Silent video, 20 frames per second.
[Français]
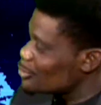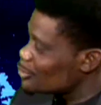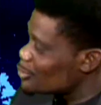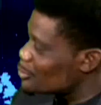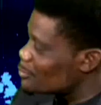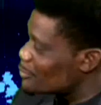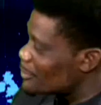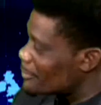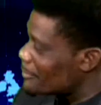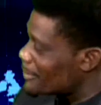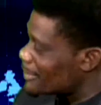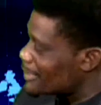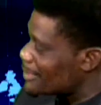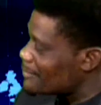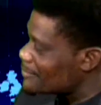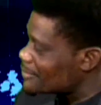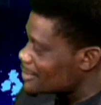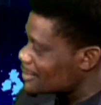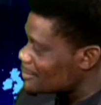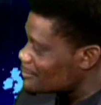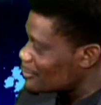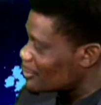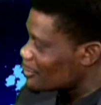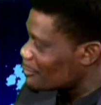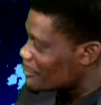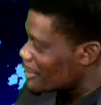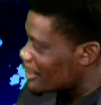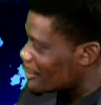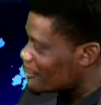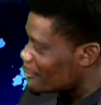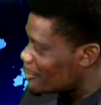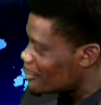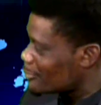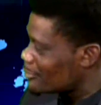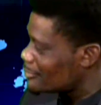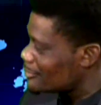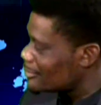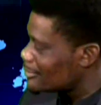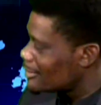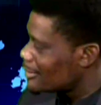de Mme Simone
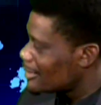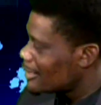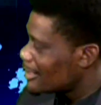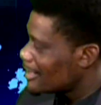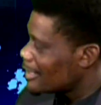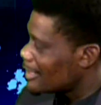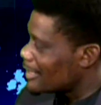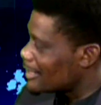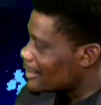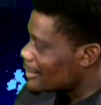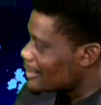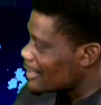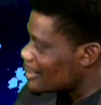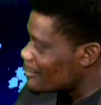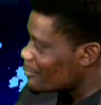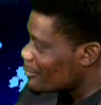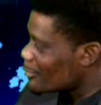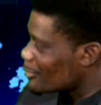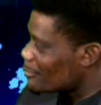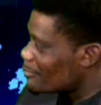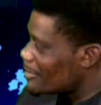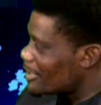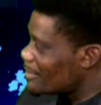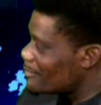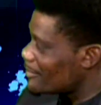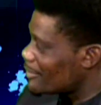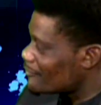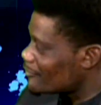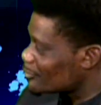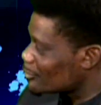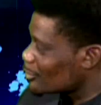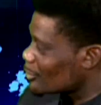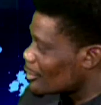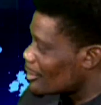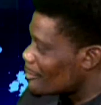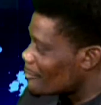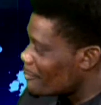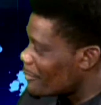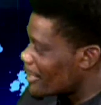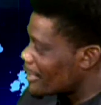Bagbo est un problème à votre
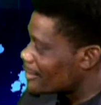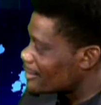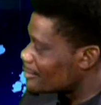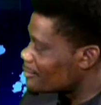campagne